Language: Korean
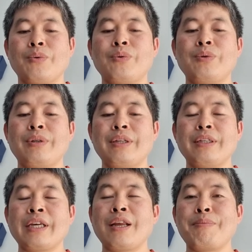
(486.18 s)
오늘
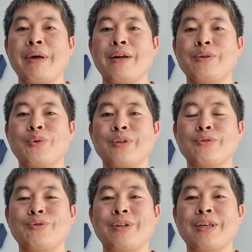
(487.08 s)
예레미야를
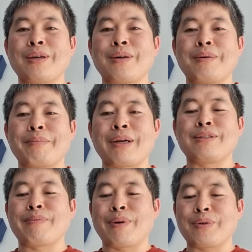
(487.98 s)
통해서 우리에게
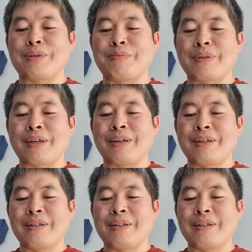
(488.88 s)
말씀하고 계십니다.